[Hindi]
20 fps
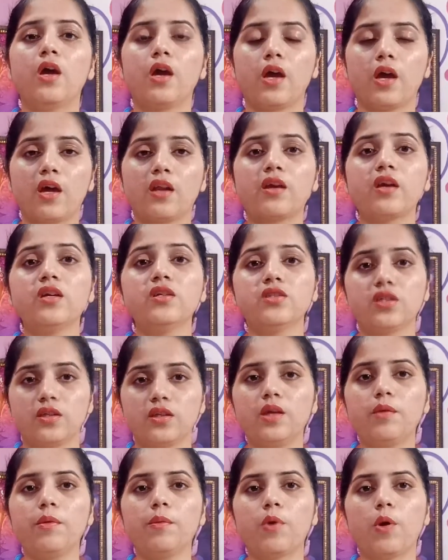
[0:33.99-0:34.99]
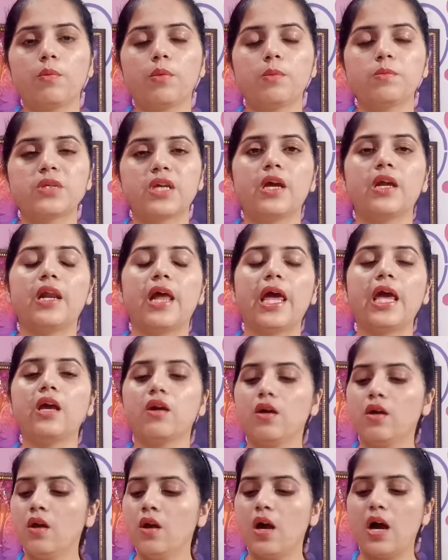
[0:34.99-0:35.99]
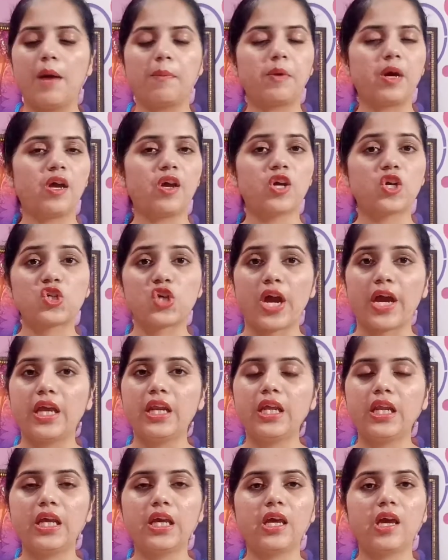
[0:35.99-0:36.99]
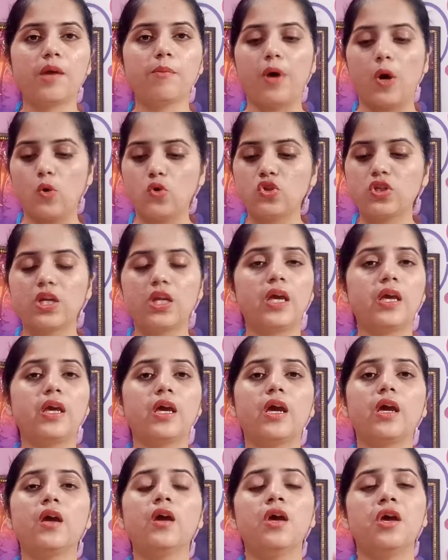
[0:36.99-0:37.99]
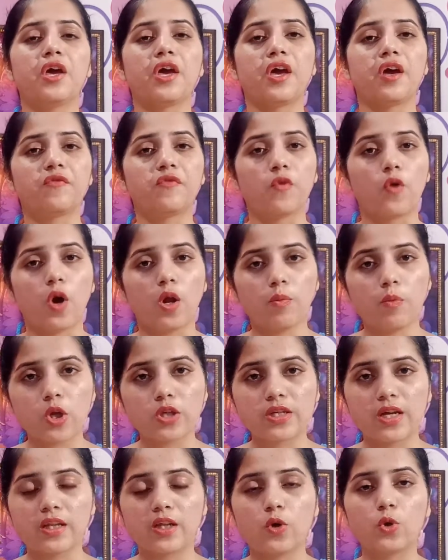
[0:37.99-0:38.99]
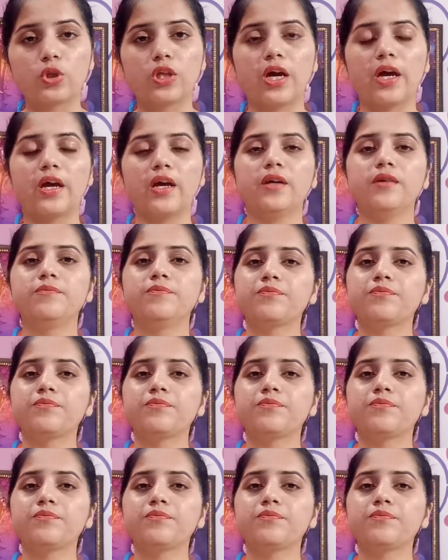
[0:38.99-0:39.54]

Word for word: हेयर की जितनी भी प्रॉब्लम्स हैं लाइक आपका हेयर शाइन ही नहीं है बाउंस ही नहीं है हेयर फॉल बहुत ज़्यादा होता है